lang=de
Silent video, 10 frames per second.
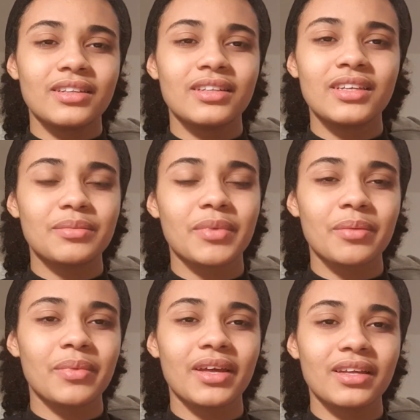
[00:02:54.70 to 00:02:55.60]
nicht
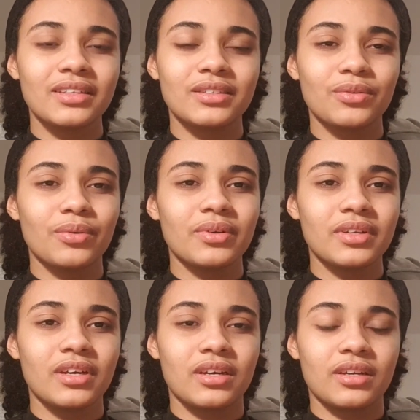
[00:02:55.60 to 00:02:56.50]
mehr so
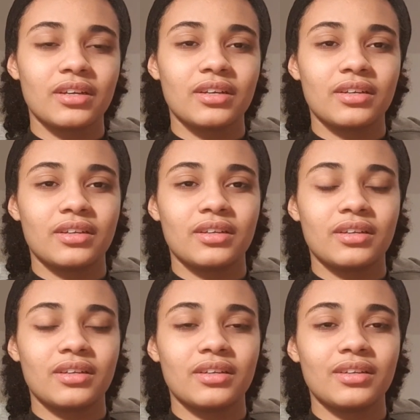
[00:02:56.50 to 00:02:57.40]

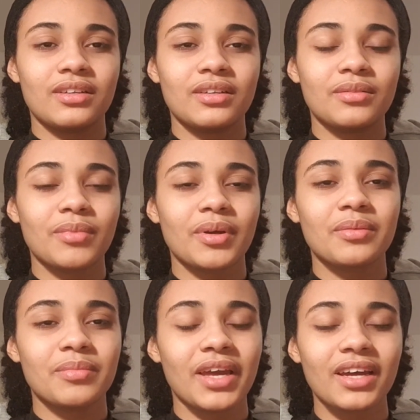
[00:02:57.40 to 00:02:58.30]
in
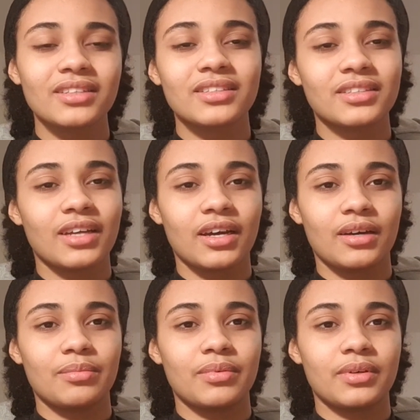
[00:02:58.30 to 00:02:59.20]
meinem Herzen
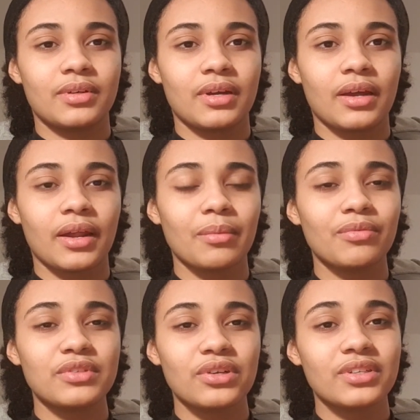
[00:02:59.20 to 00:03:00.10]
habe. Aber
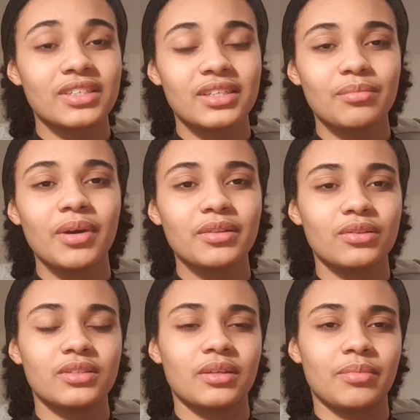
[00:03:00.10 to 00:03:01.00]
wir sollten es immer in
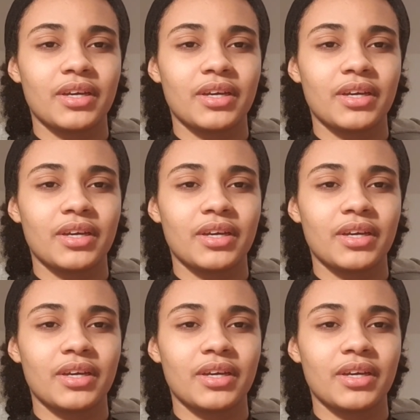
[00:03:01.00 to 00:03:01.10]
unserem